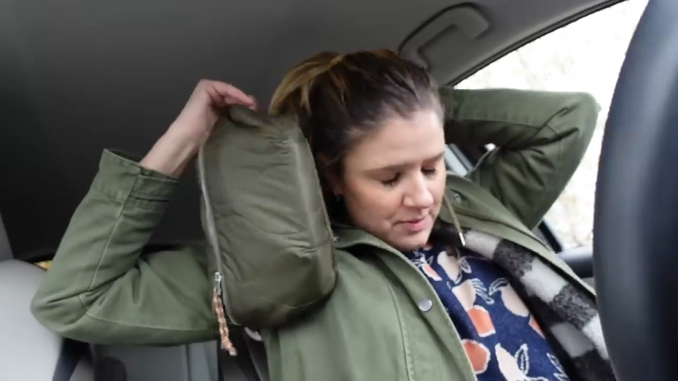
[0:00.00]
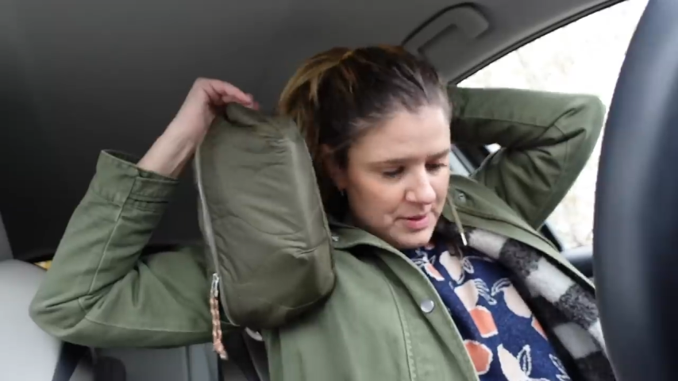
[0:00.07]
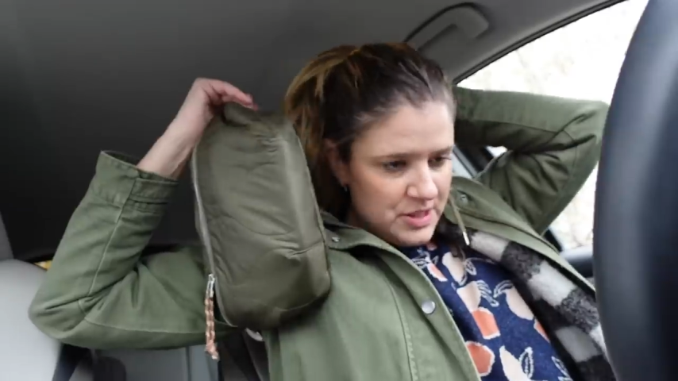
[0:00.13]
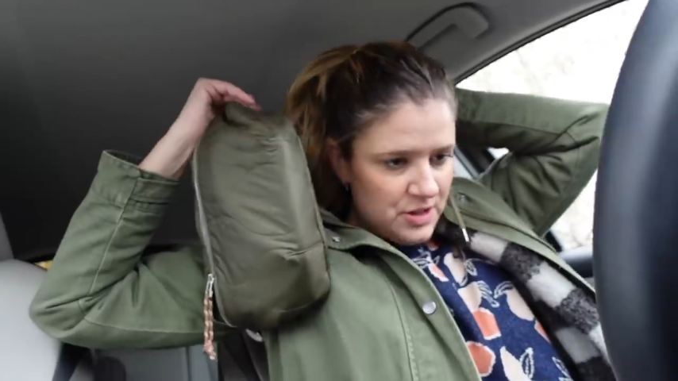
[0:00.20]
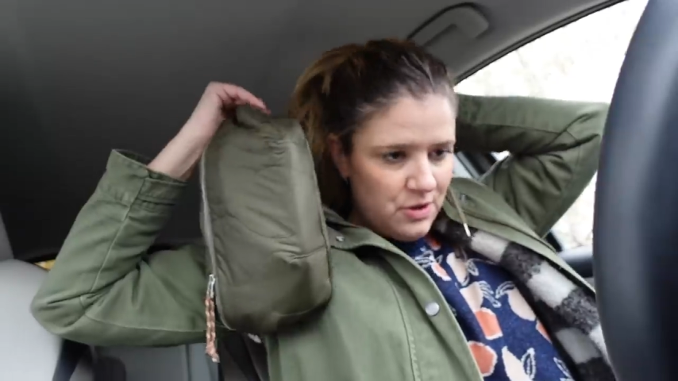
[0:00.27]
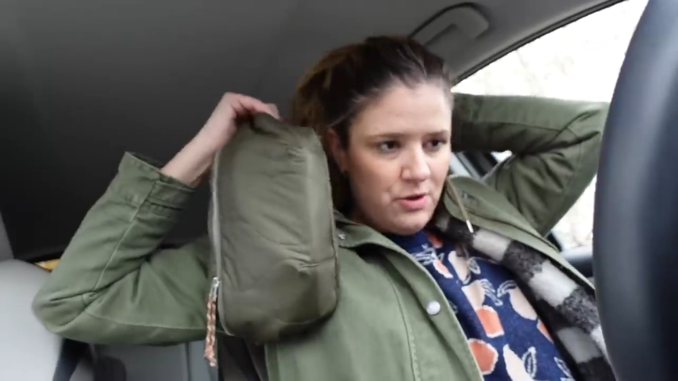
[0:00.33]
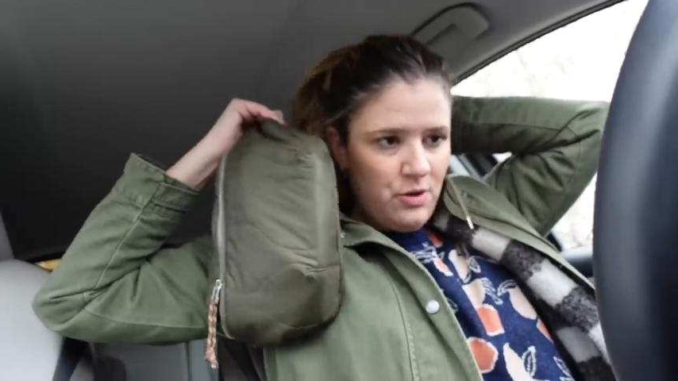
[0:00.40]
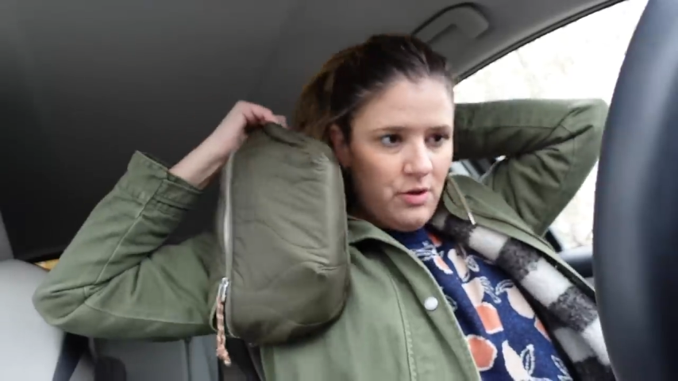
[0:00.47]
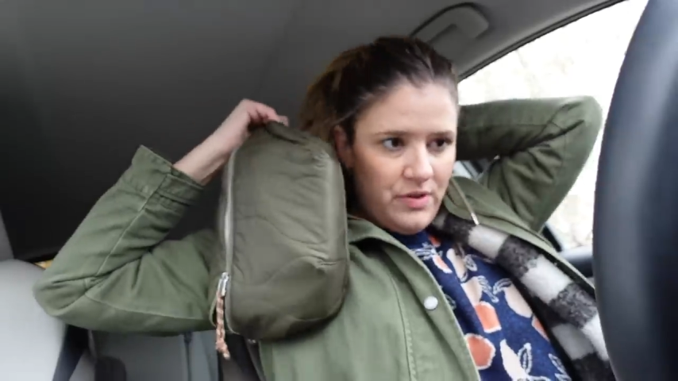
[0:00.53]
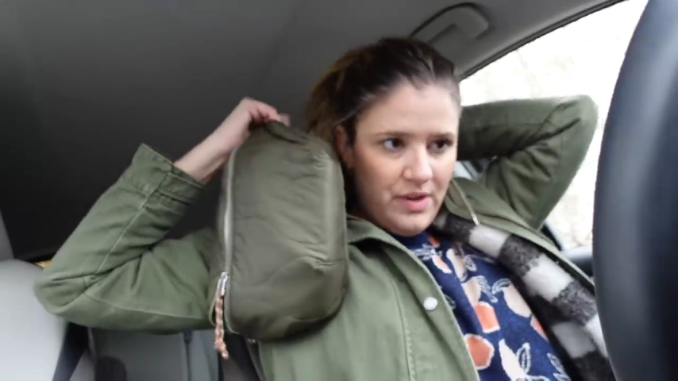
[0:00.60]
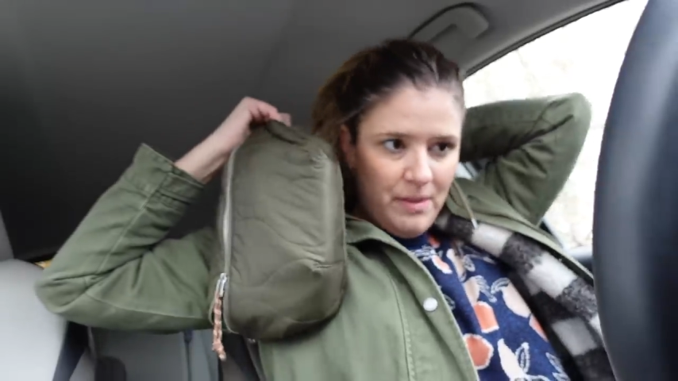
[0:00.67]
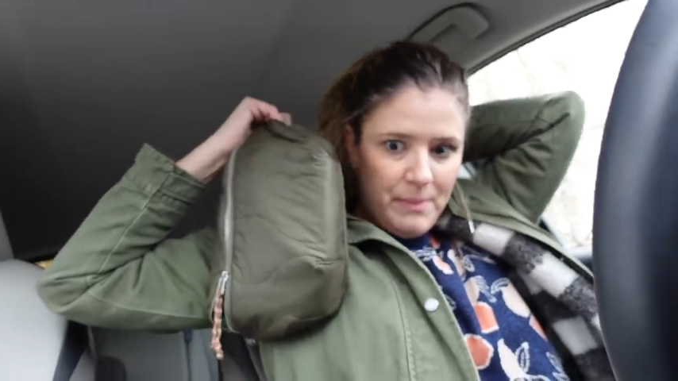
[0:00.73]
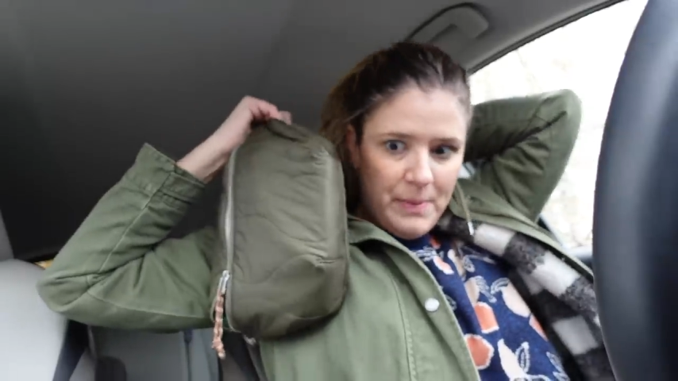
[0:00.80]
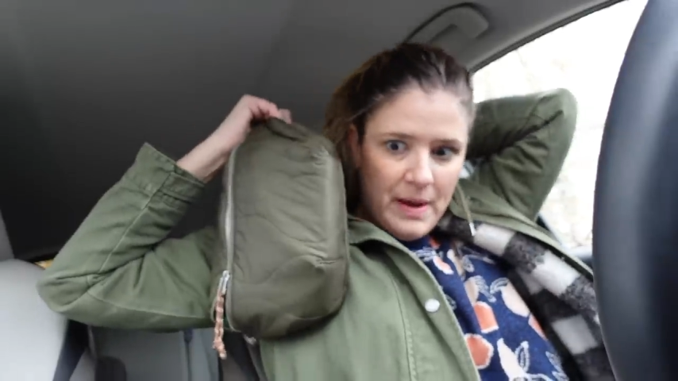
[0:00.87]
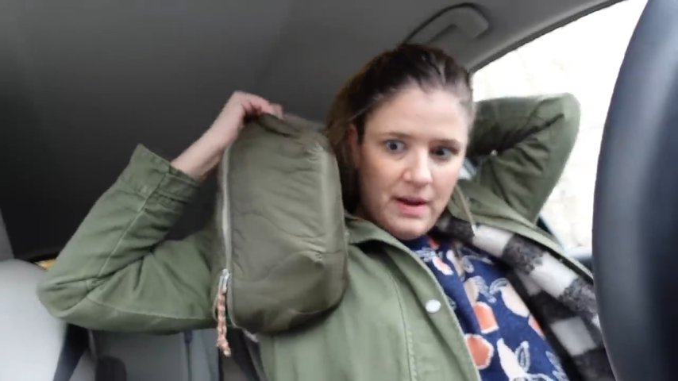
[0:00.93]
Non mais j'en
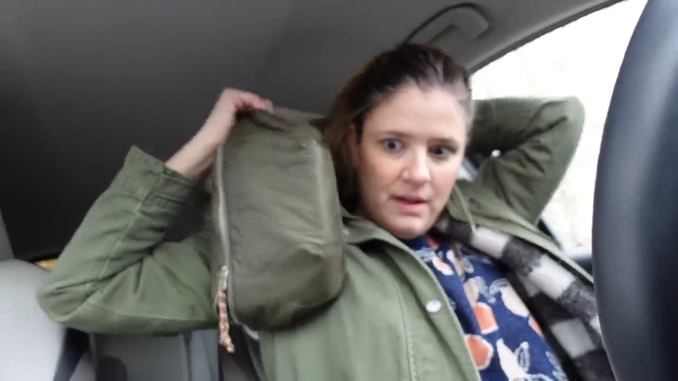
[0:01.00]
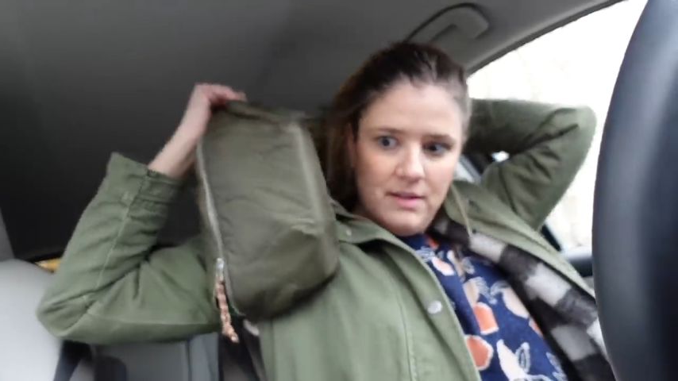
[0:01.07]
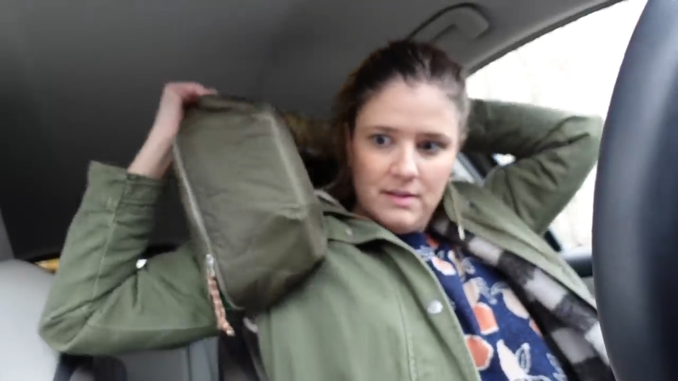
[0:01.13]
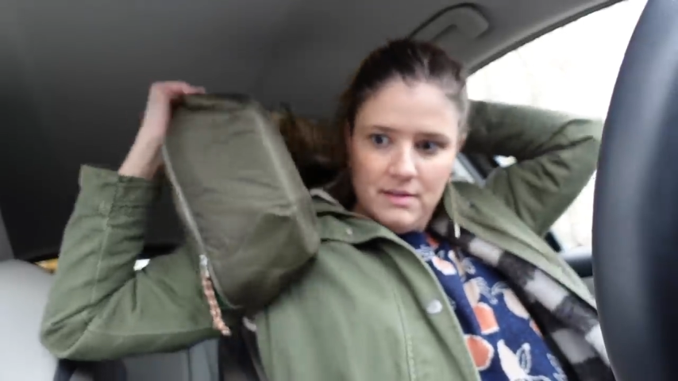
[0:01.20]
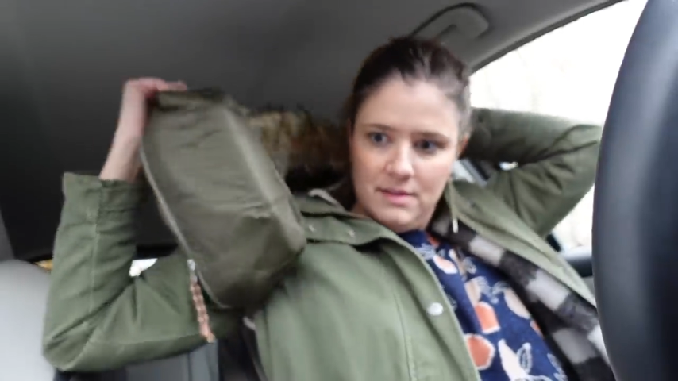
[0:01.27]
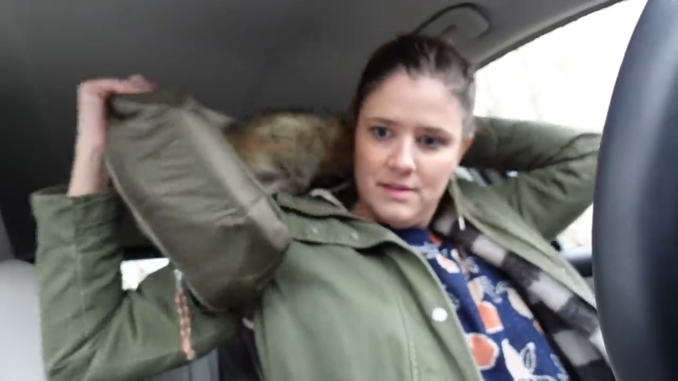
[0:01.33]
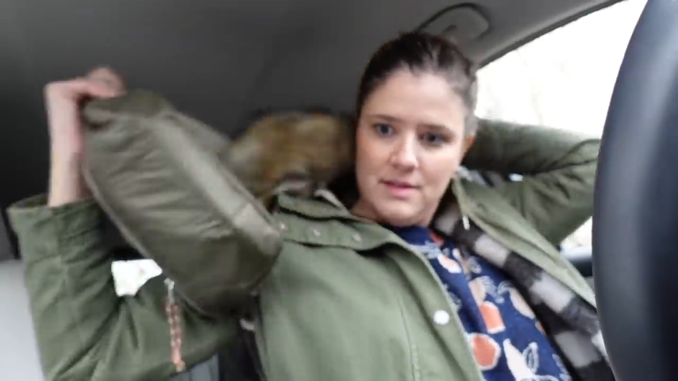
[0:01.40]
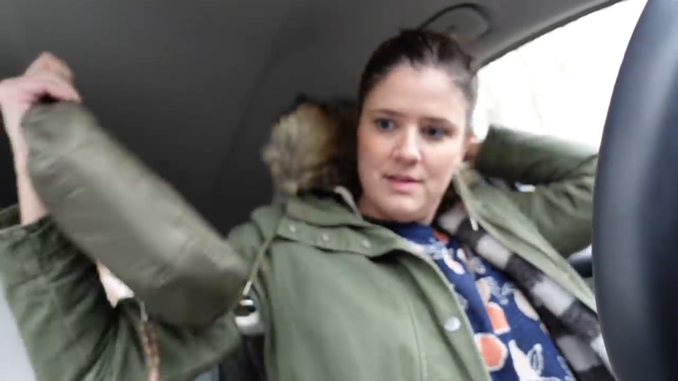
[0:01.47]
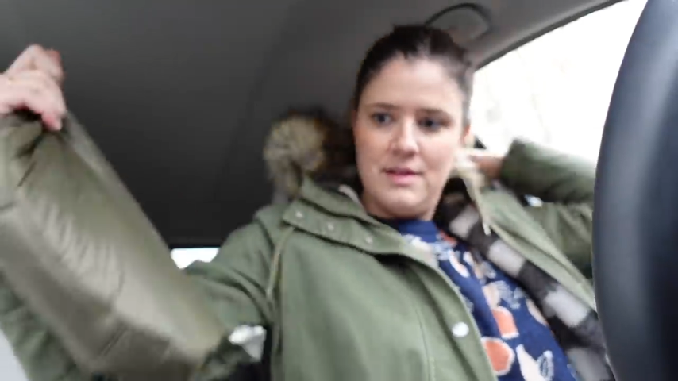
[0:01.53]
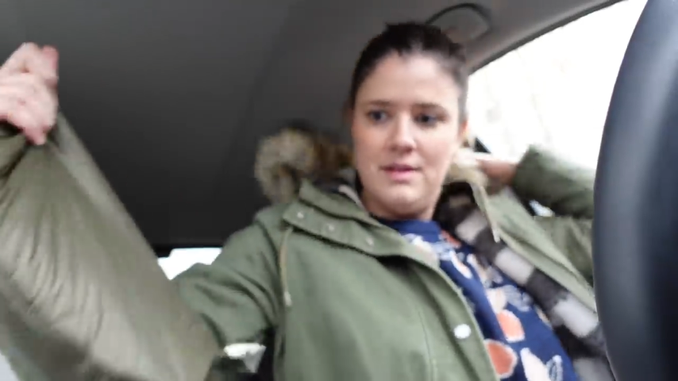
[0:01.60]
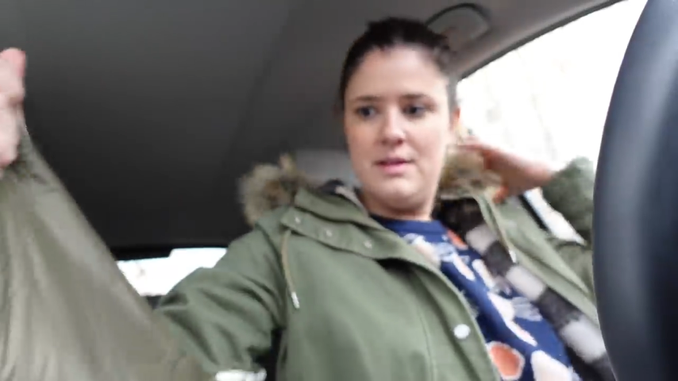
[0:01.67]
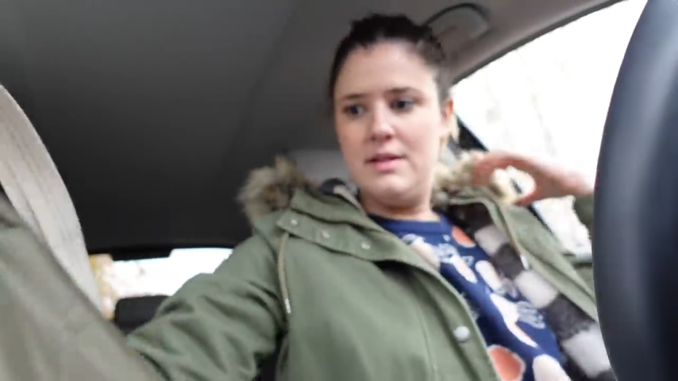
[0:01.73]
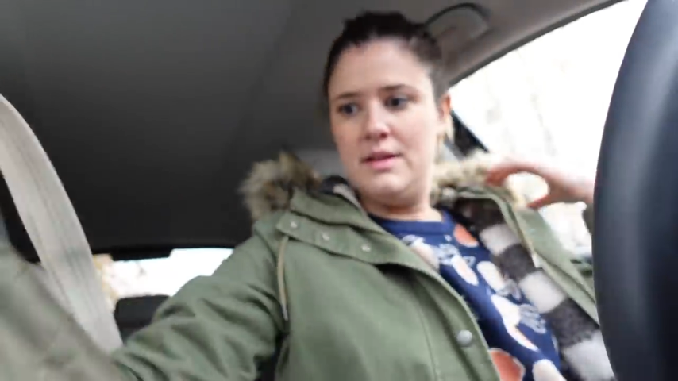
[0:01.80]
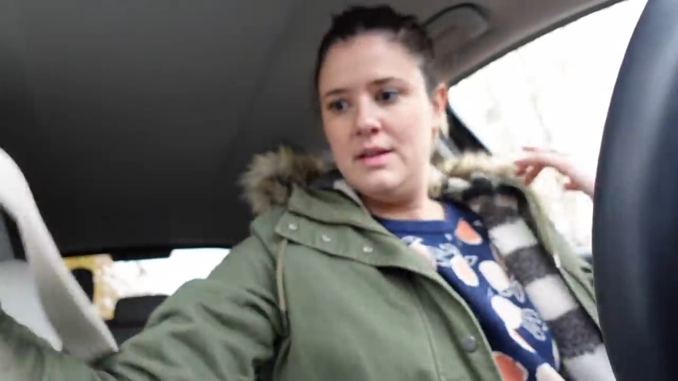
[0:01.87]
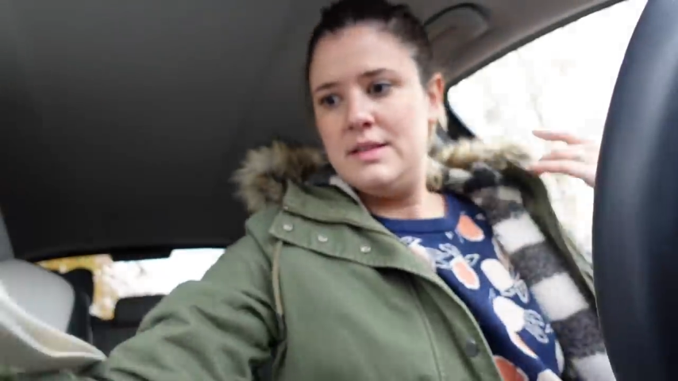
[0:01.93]
reviens pas
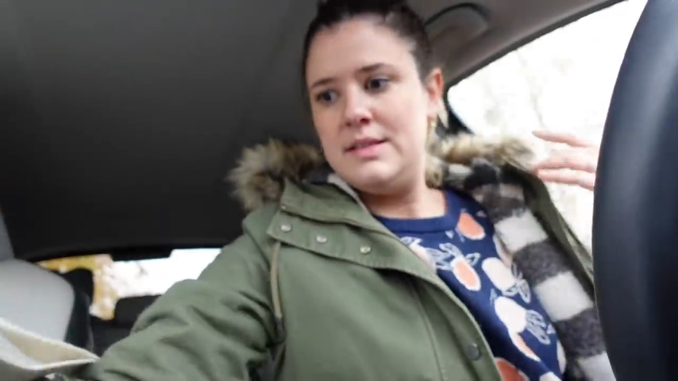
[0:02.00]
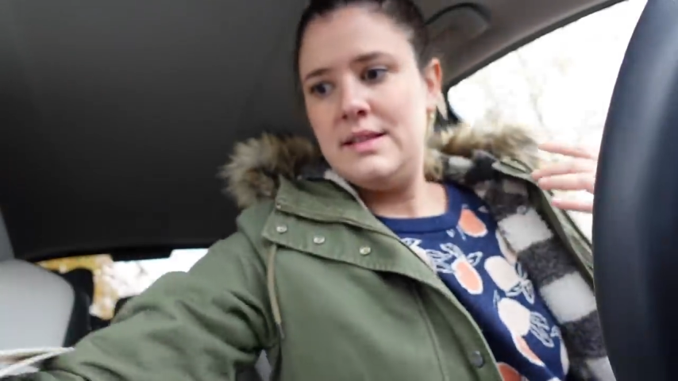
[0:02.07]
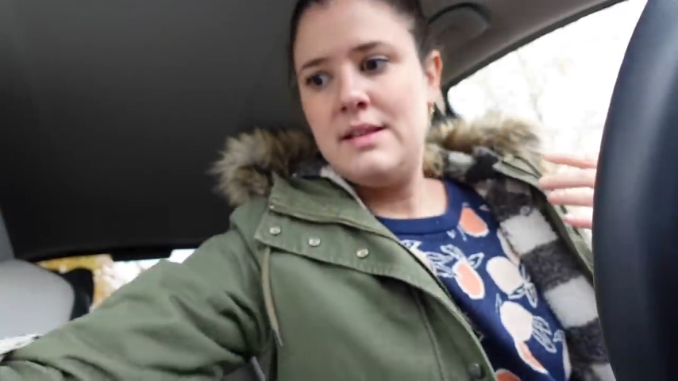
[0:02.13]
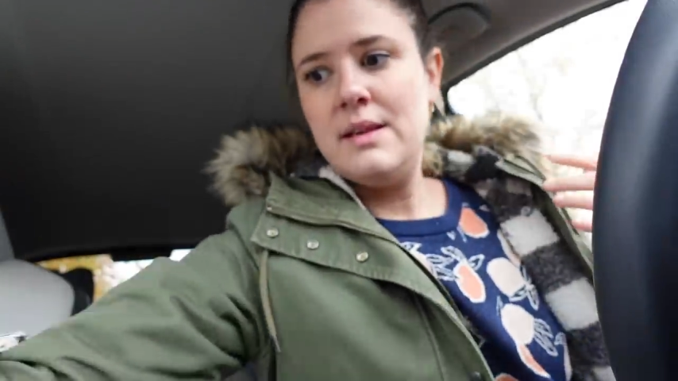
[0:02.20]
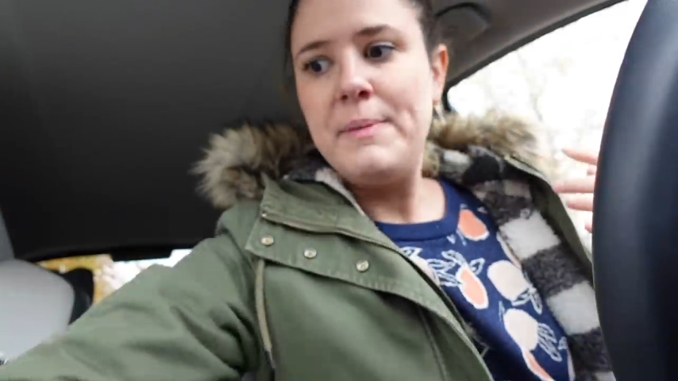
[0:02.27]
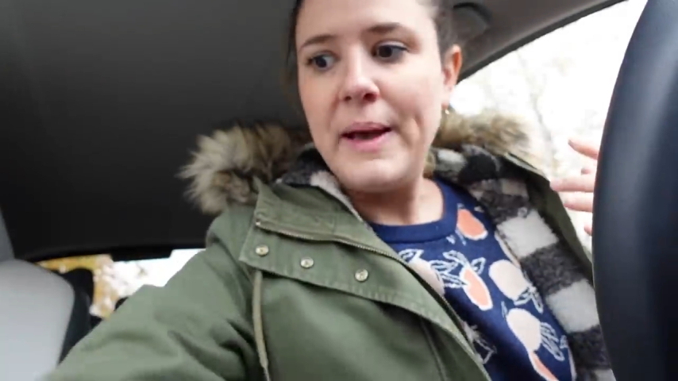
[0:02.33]
C'était